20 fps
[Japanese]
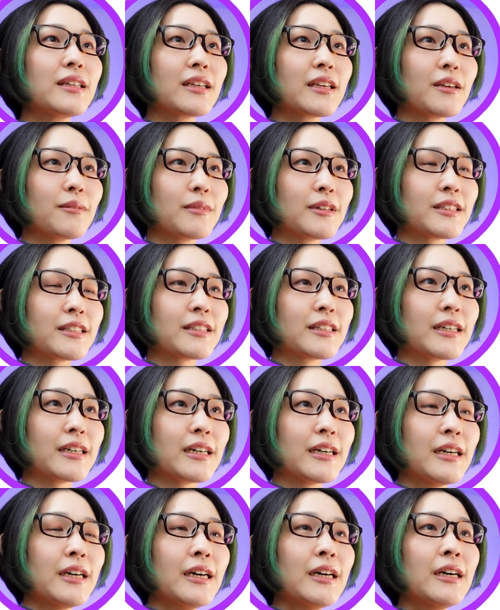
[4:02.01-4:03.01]
できまし
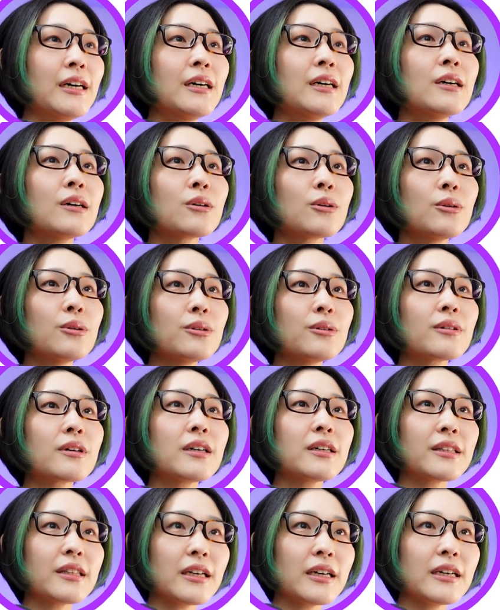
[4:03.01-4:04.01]
たこの
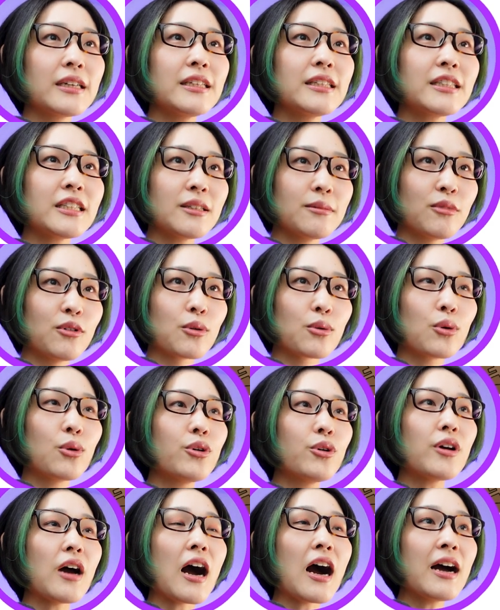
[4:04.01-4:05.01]
方いつも
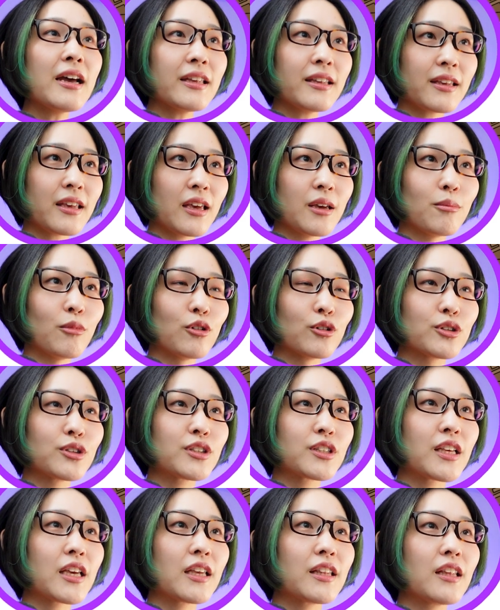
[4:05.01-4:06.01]
ういう背景も
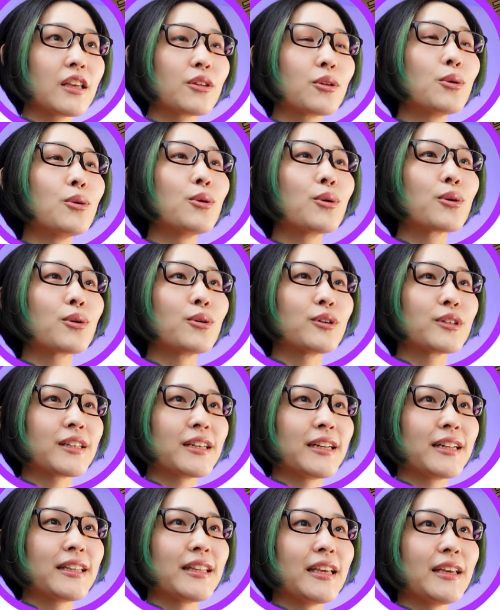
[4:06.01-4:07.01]
つけて投稿
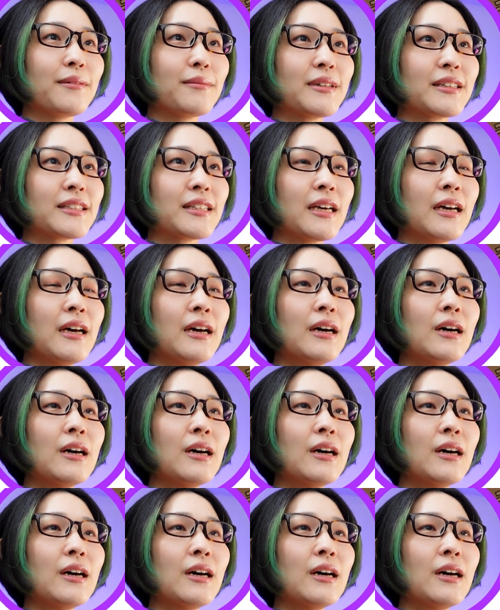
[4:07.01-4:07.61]
されています